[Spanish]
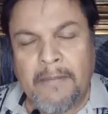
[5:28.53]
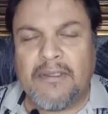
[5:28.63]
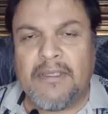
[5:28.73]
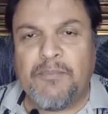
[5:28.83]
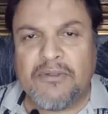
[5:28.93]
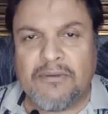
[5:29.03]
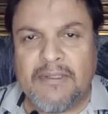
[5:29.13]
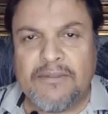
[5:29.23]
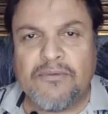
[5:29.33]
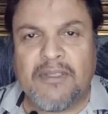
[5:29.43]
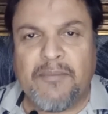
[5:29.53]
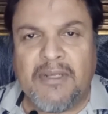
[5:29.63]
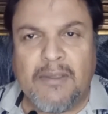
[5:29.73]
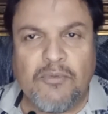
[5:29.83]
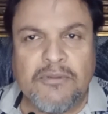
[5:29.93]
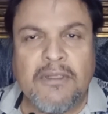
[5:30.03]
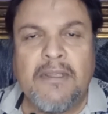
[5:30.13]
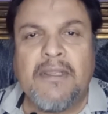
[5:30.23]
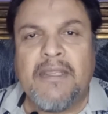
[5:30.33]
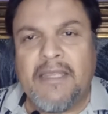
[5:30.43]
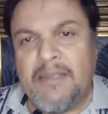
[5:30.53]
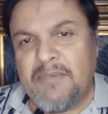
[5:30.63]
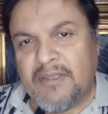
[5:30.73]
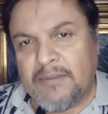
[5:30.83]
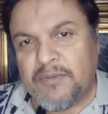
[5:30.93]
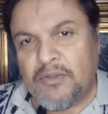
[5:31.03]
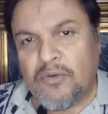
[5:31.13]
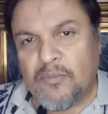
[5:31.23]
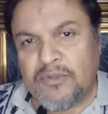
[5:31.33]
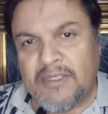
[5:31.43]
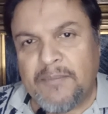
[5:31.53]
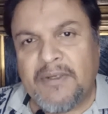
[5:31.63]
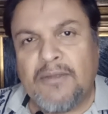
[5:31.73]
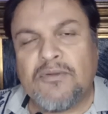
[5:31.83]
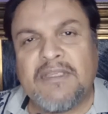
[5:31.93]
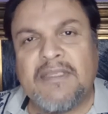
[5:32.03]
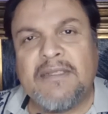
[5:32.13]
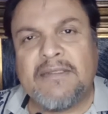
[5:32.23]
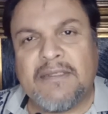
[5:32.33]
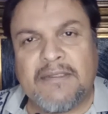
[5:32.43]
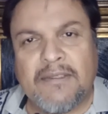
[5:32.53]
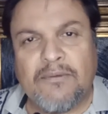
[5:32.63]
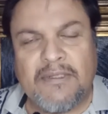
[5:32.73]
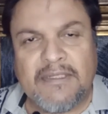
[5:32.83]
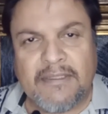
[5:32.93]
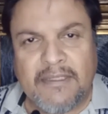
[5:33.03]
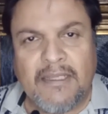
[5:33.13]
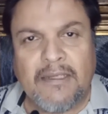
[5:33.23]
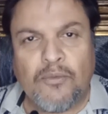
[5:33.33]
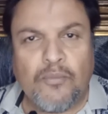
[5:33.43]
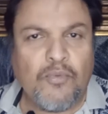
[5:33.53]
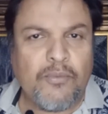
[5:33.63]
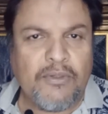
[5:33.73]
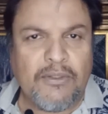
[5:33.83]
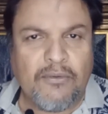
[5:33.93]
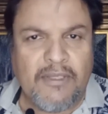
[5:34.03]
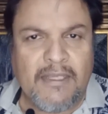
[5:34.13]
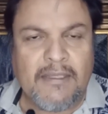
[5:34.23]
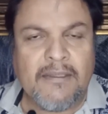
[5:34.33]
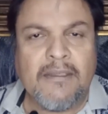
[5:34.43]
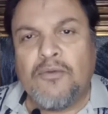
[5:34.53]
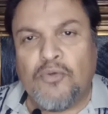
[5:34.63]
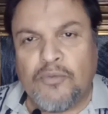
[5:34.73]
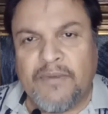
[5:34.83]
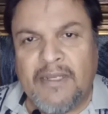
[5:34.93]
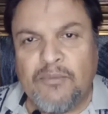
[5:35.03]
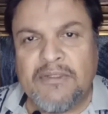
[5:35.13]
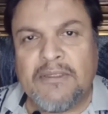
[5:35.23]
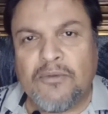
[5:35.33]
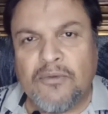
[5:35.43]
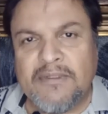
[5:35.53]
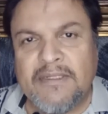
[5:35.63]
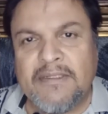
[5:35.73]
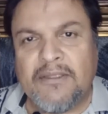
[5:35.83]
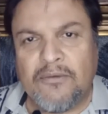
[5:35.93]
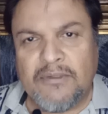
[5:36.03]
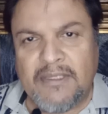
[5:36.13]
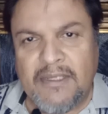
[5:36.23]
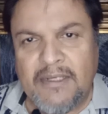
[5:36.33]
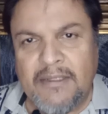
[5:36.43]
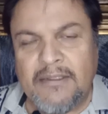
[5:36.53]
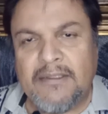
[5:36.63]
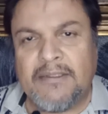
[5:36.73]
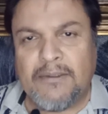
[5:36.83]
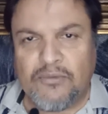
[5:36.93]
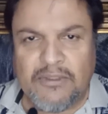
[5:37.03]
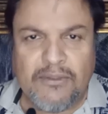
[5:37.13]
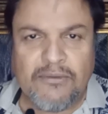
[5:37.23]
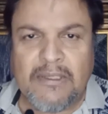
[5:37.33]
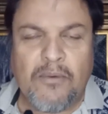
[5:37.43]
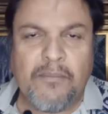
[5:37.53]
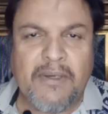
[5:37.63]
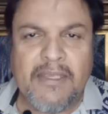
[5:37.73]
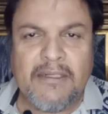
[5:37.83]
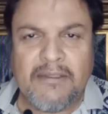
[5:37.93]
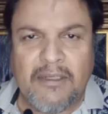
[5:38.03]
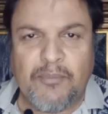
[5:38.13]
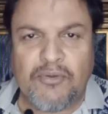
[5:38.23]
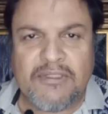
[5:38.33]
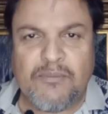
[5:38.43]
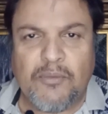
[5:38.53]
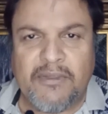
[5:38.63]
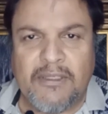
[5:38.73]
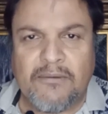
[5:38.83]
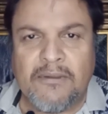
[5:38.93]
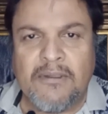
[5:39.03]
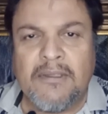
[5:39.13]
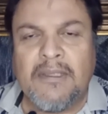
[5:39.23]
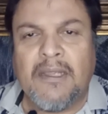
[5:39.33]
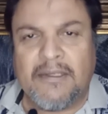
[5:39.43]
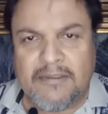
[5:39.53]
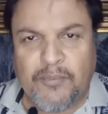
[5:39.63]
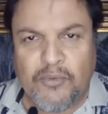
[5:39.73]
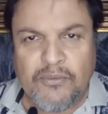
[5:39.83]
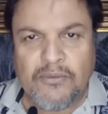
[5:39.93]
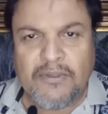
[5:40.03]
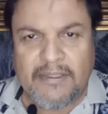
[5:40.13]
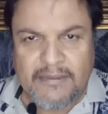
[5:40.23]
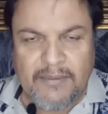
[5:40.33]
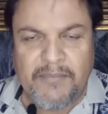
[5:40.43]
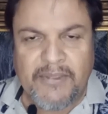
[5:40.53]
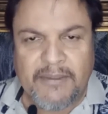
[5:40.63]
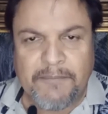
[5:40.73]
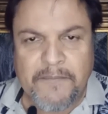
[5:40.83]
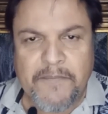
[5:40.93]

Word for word: Y pues con esto terminamos y me despido como siempre de ustedes deseándoles que tengan un muy bonito día. Nos veremos entonces si Dios quiere y si ustedes nos acompañan en el próximo video. Hasta pronto, que estén bien.